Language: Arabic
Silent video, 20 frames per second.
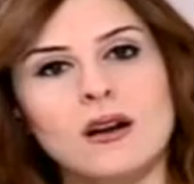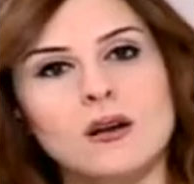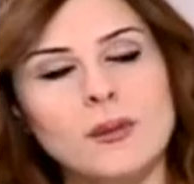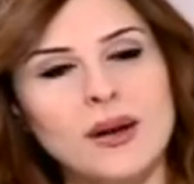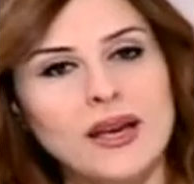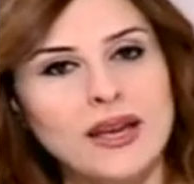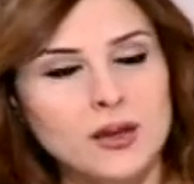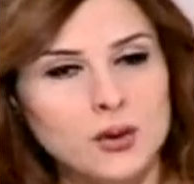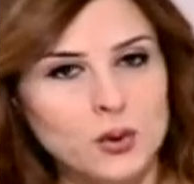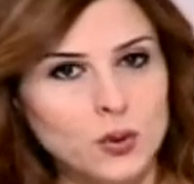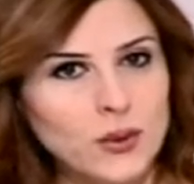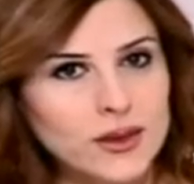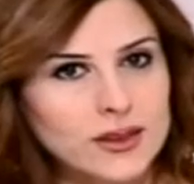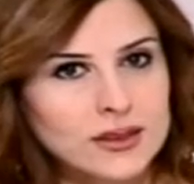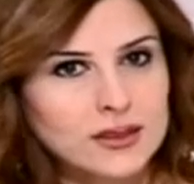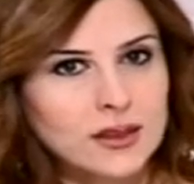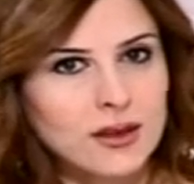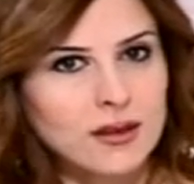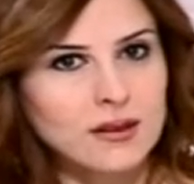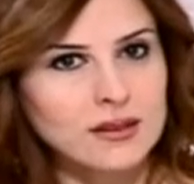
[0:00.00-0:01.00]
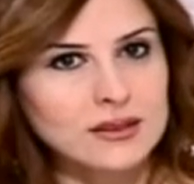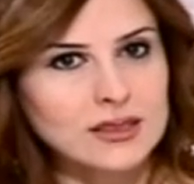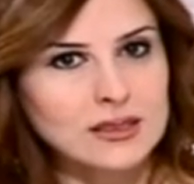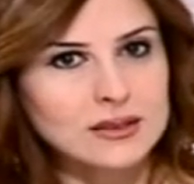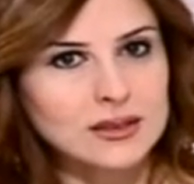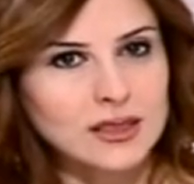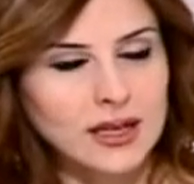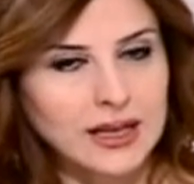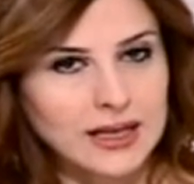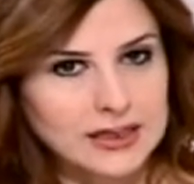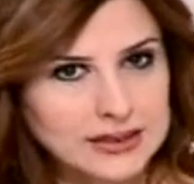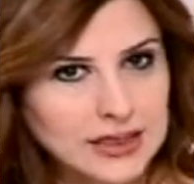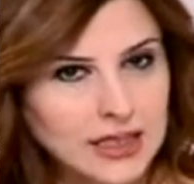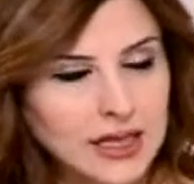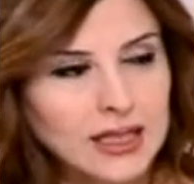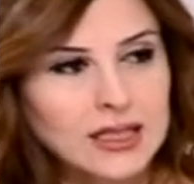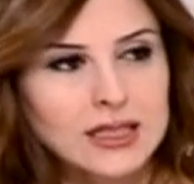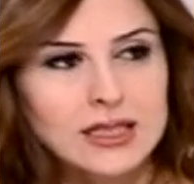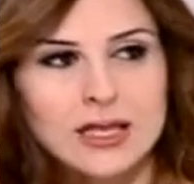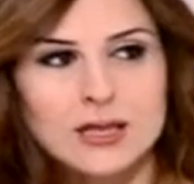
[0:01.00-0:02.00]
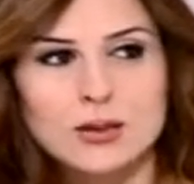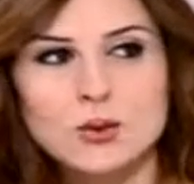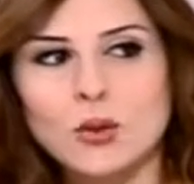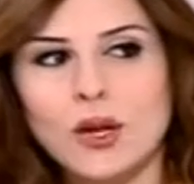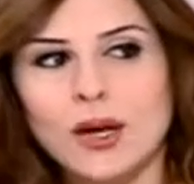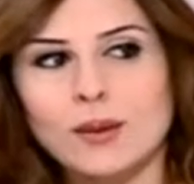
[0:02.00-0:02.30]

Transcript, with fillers: ما هيك رويدا نحن اخذنا راي الناس